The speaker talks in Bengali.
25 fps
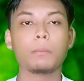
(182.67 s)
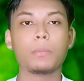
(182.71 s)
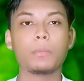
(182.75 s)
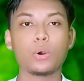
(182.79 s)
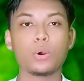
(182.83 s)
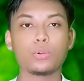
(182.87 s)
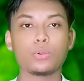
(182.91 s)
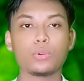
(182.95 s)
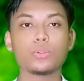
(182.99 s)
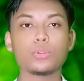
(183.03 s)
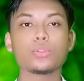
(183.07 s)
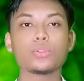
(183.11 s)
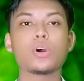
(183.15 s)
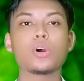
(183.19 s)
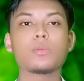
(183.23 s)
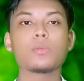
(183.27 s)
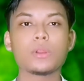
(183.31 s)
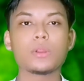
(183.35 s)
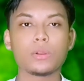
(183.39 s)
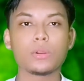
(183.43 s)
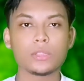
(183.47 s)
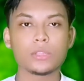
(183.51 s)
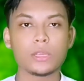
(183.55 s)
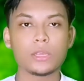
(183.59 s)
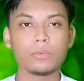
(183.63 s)
বা অন্য
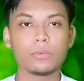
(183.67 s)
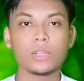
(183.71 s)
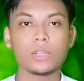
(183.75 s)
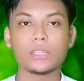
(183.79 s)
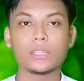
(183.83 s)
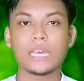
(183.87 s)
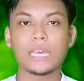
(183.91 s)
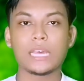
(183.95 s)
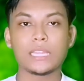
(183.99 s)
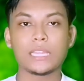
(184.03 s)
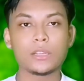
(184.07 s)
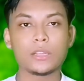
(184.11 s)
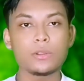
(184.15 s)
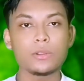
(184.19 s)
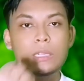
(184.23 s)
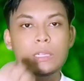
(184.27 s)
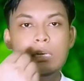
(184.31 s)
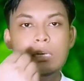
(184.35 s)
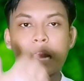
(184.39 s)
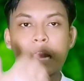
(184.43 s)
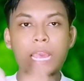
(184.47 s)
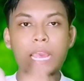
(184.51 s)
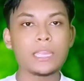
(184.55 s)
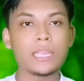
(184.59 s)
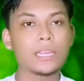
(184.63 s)
ধর্মের কথা বলি তাদেরও
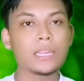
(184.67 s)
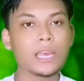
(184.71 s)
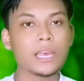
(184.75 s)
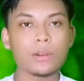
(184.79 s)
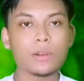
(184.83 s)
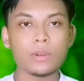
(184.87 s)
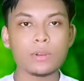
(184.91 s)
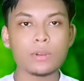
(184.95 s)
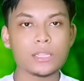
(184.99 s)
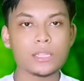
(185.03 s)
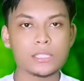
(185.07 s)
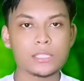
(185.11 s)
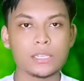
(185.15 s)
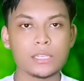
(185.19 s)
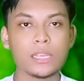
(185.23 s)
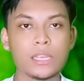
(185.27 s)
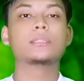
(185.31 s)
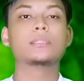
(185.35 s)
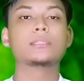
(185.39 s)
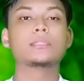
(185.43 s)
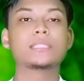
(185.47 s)
একটি আইন কানুন আছে